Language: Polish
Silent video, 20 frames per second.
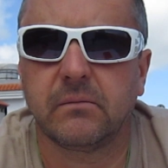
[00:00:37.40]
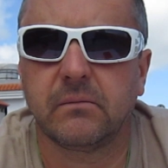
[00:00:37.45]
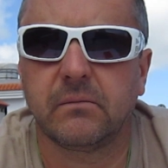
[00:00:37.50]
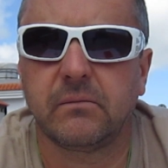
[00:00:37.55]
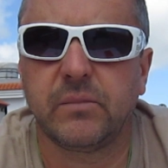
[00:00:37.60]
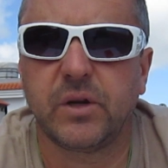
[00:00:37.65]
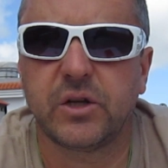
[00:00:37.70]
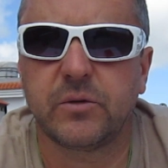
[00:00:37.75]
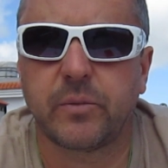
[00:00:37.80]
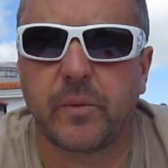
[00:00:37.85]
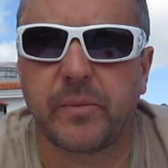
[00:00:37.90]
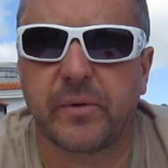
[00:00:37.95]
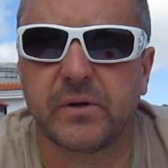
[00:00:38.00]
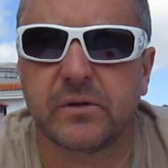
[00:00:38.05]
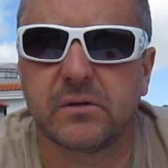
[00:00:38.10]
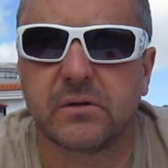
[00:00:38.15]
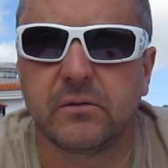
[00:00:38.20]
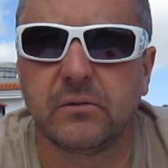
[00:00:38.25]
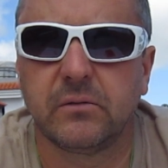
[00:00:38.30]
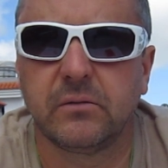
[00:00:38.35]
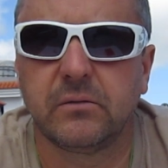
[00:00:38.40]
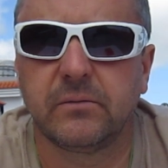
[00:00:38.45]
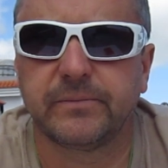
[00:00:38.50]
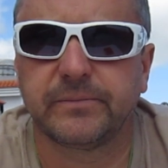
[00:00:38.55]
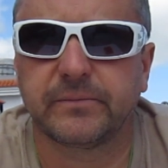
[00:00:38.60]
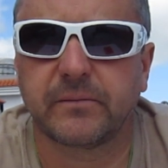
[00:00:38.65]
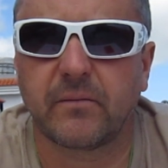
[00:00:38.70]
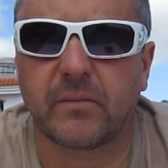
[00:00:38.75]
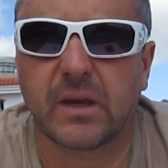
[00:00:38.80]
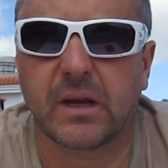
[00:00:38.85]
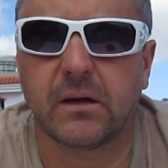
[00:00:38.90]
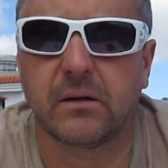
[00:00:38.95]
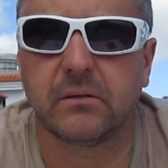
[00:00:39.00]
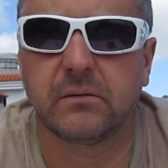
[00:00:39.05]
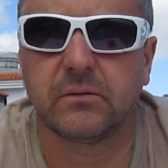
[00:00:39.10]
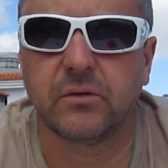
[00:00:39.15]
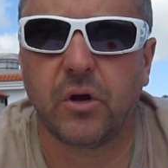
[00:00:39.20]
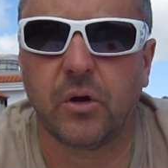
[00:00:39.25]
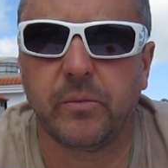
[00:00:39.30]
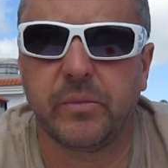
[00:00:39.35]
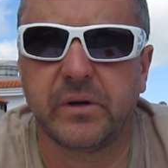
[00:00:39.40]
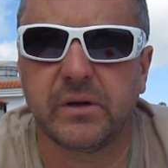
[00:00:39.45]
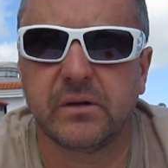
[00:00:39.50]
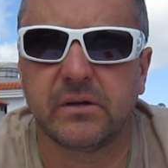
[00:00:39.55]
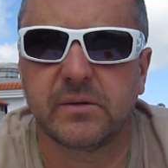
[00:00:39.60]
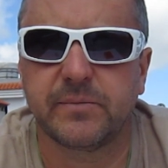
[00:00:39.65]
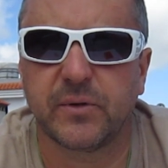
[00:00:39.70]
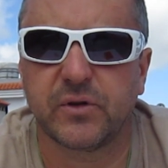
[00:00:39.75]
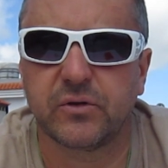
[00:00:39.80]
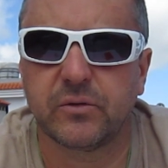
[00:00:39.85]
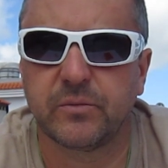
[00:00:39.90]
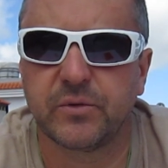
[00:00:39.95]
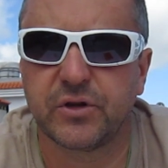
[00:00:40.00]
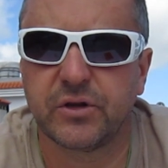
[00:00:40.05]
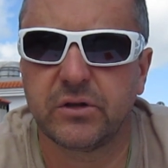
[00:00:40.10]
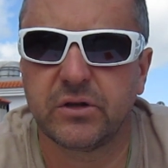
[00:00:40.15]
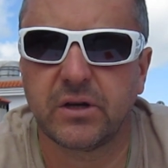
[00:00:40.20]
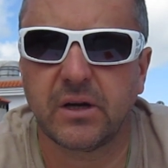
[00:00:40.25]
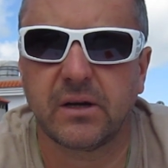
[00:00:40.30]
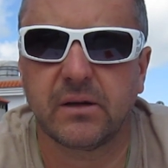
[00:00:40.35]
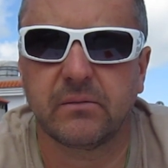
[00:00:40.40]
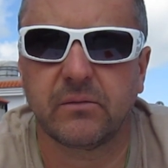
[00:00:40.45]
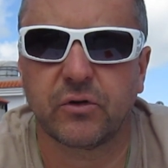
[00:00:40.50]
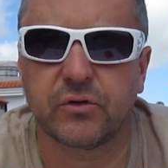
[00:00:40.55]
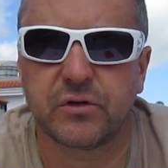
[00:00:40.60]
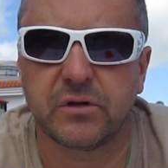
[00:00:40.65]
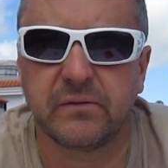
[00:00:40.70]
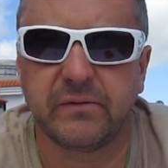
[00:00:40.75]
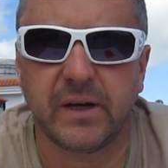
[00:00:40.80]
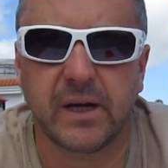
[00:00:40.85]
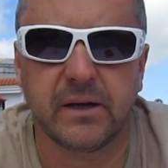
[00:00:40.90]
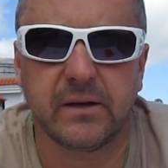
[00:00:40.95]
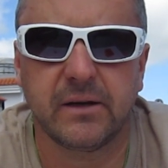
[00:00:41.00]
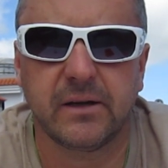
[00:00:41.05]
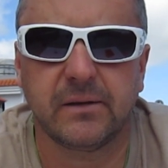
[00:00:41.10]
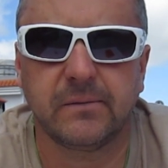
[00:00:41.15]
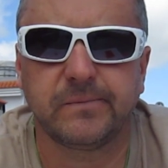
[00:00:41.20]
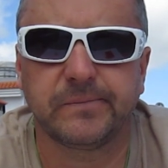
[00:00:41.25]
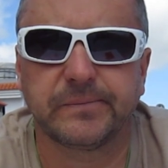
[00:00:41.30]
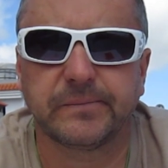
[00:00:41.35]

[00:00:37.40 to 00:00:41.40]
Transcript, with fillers: y, mieć po prostu dobry sposób życia, odżywiania,